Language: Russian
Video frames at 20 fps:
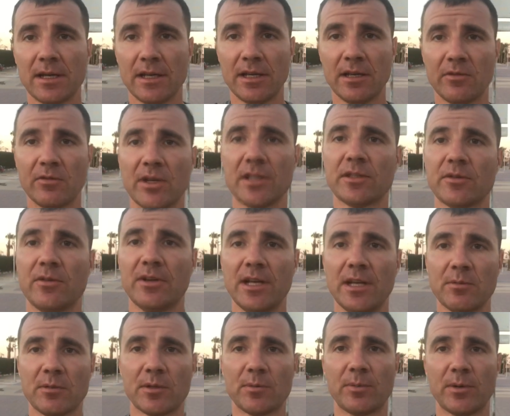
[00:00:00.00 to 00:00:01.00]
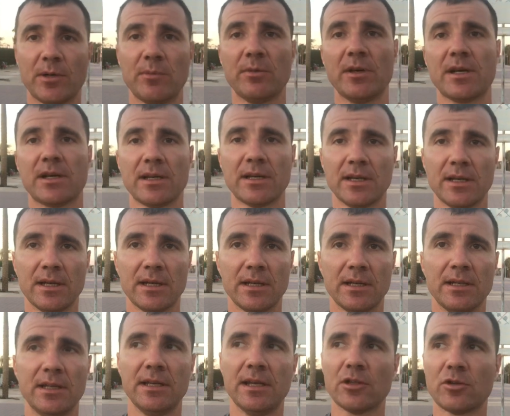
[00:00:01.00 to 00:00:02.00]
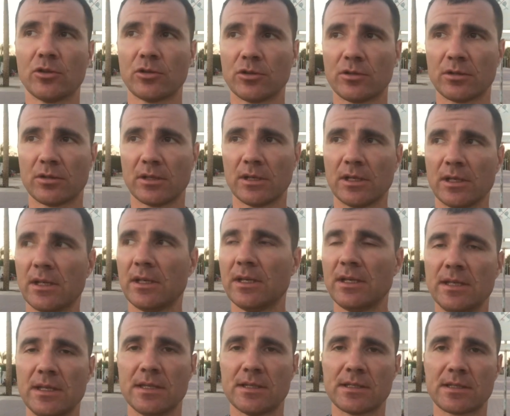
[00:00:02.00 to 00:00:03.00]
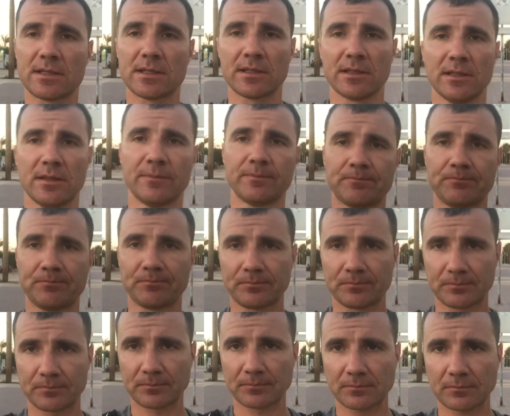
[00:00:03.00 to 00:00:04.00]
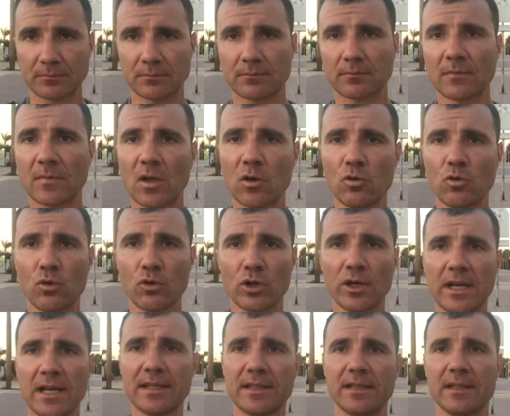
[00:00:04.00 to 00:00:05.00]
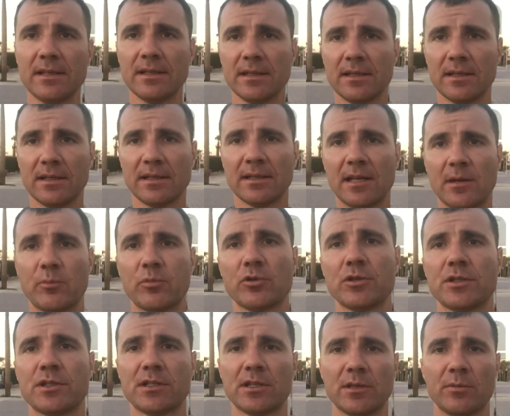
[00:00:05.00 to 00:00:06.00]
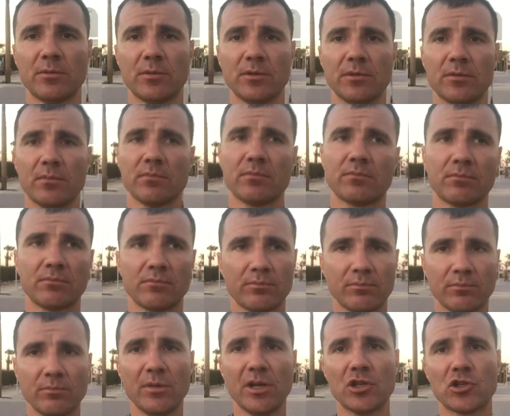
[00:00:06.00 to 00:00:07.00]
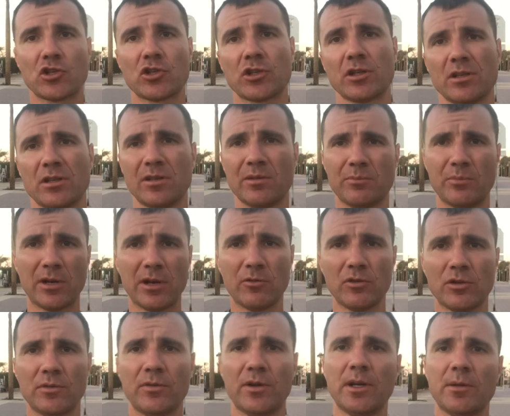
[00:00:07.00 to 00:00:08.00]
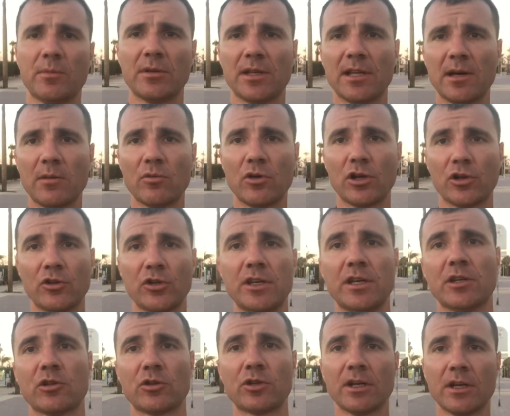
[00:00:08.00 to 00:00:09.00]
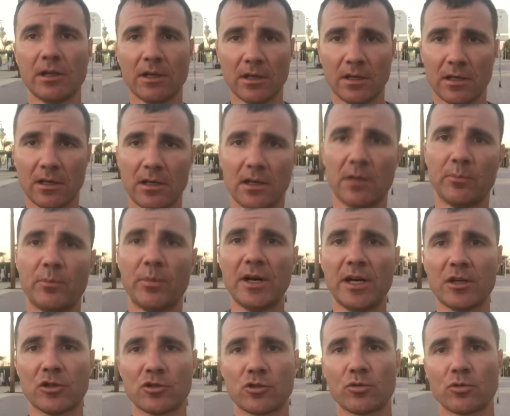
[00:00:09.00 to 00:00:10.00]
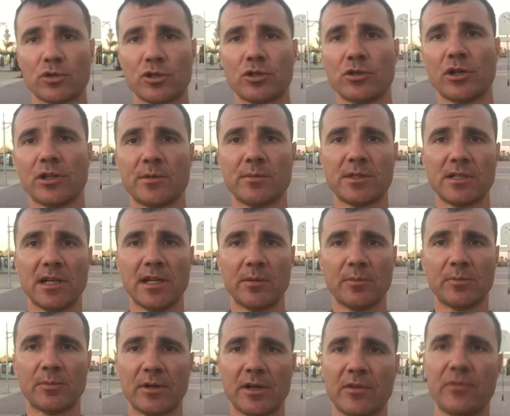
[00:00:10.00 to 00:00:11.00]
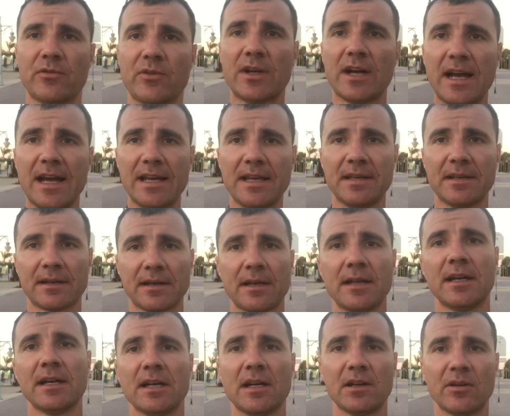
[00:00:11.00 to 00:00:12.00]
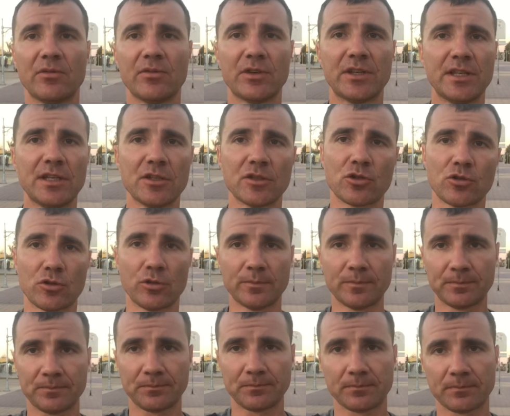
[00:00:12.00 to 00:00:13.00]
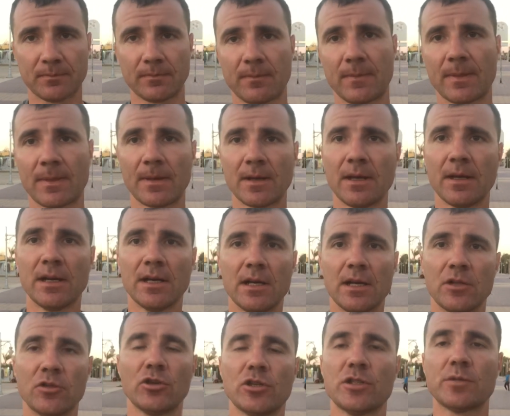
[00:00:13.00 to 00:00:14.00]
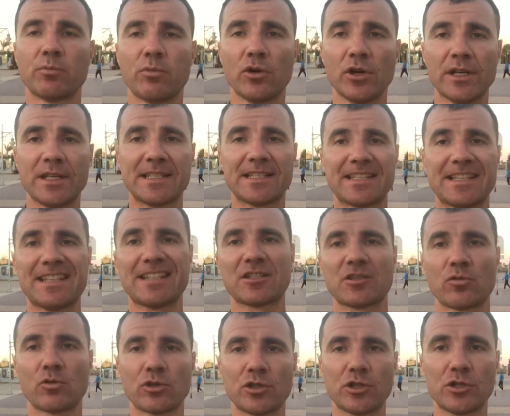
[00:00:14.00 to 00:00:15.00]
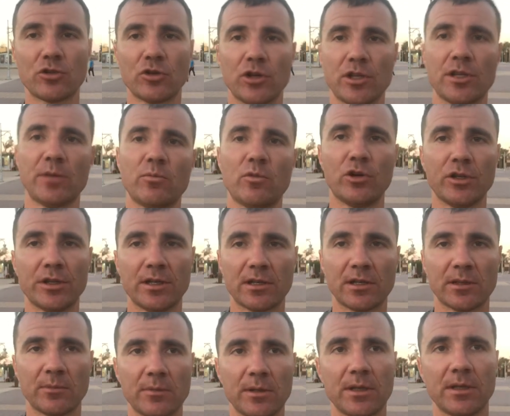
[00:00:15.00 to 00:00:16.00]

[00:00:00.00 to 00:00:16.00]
И в это время, например, едут из э, хургады, допустим, меньше проводят времени на море, но едут э, по экскурсионным делам, например, в Каир, в Гизу. То есть более с экскурсионным отдыхом.